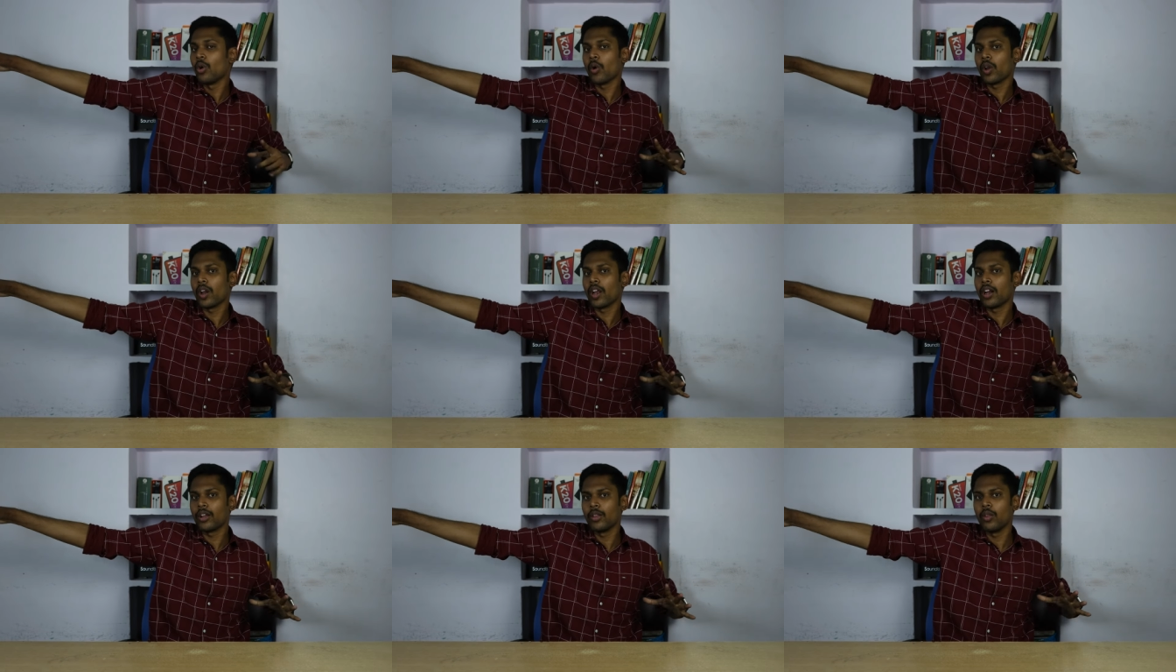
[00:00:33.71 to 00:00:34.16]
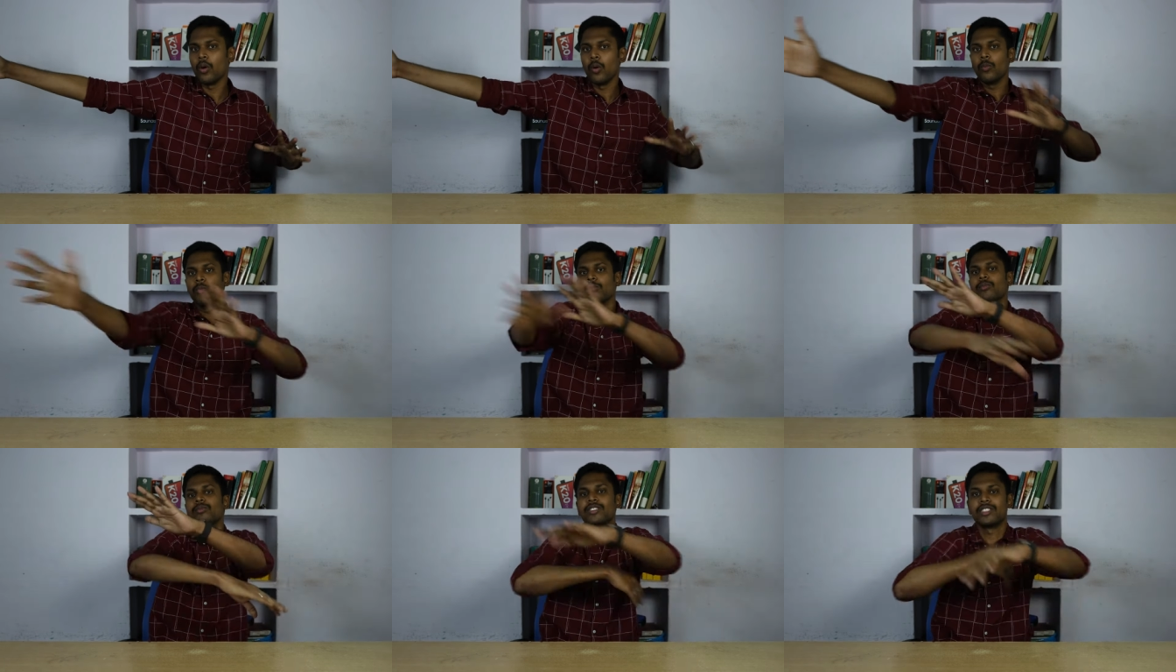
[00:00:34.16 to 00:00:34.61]
ஓவராக
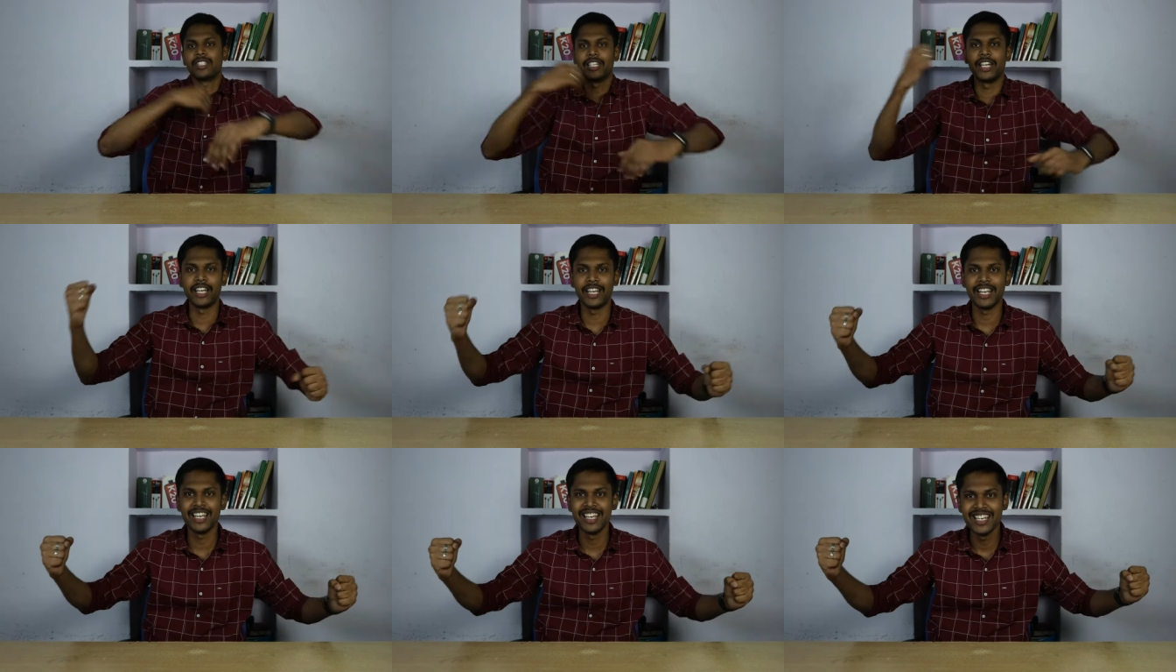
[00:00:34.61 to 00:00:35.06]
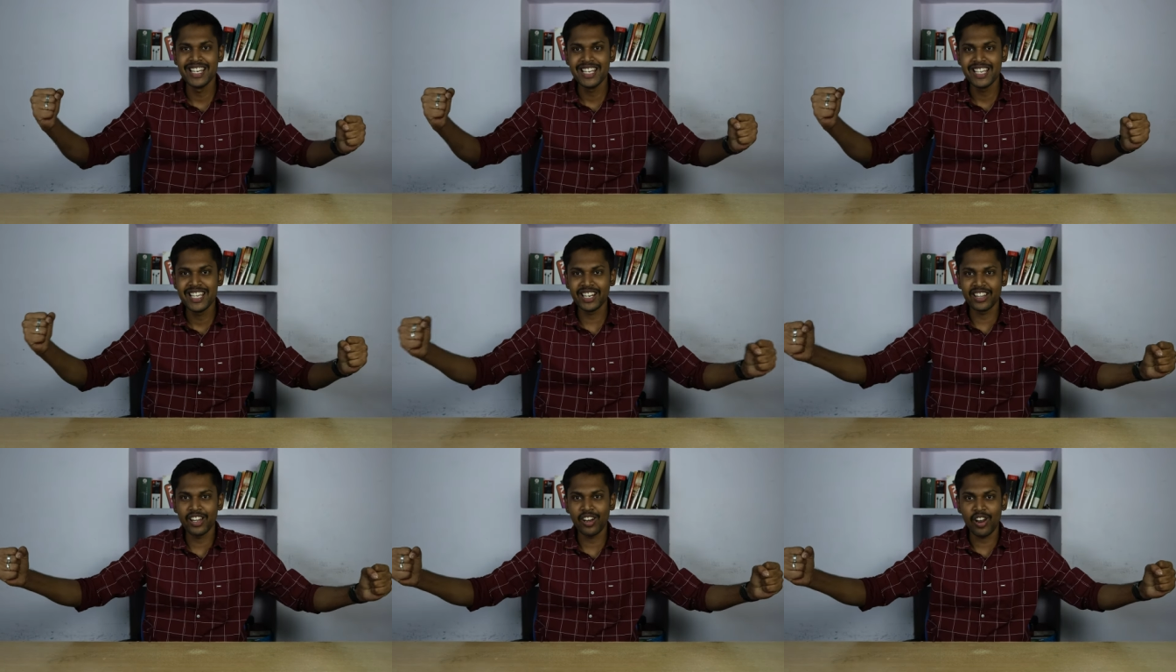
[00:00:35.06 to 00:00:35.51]
இருக்குதோ சரி
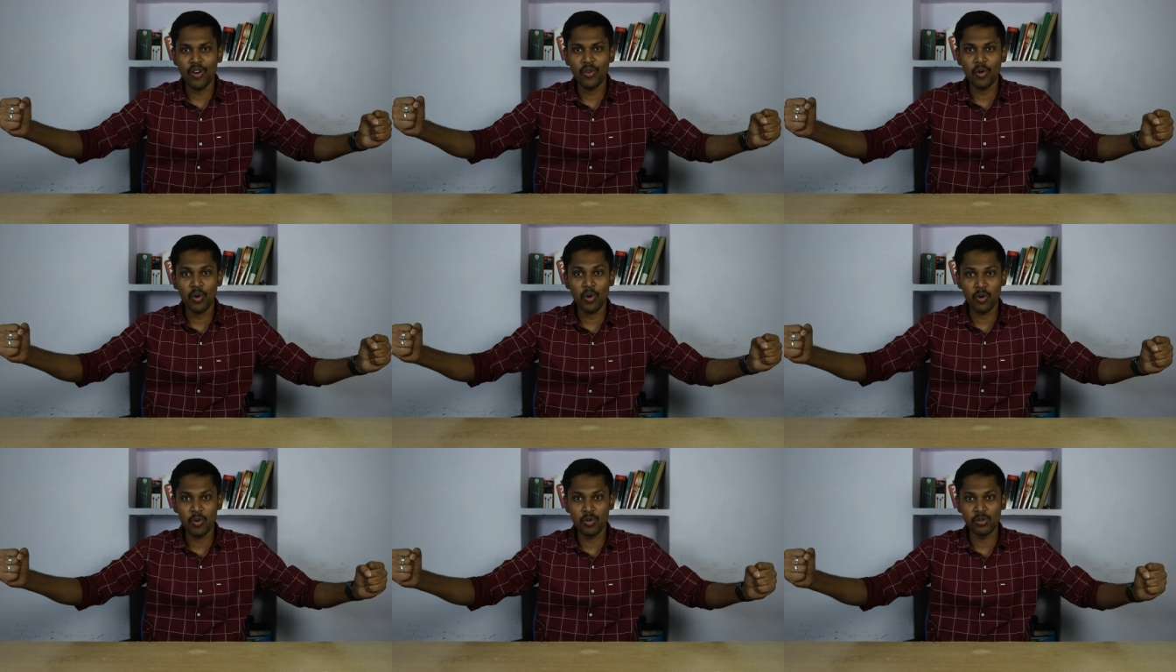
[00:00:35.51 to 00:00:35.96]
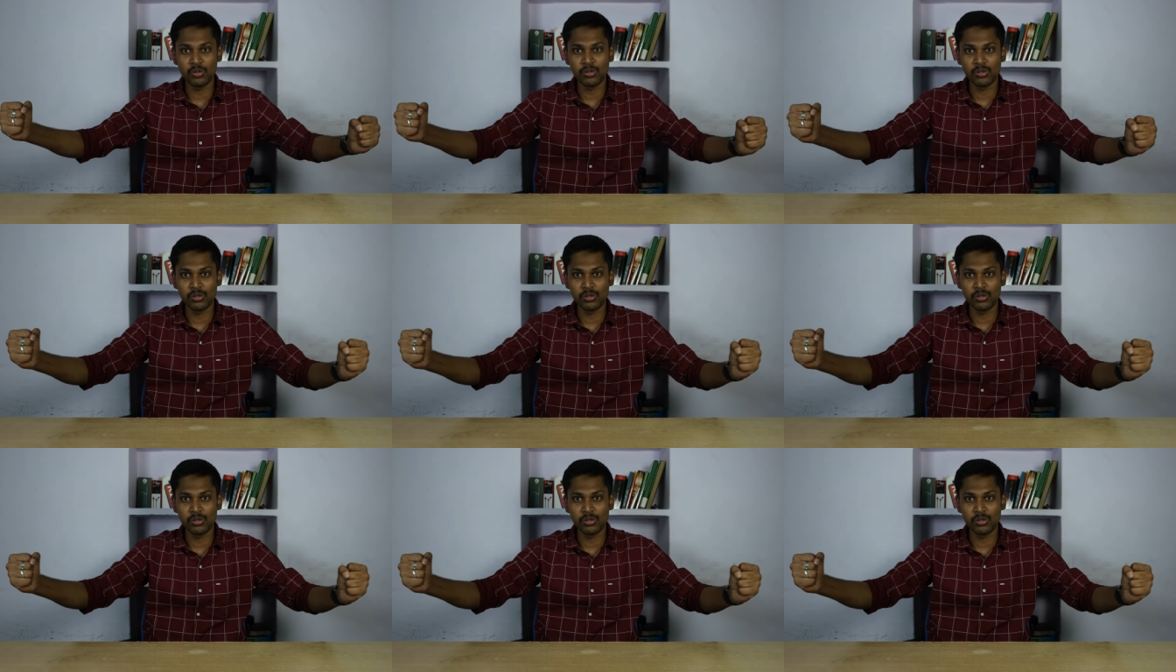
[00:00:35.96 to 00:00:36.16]
இருந்தாலும் அவ்வளோ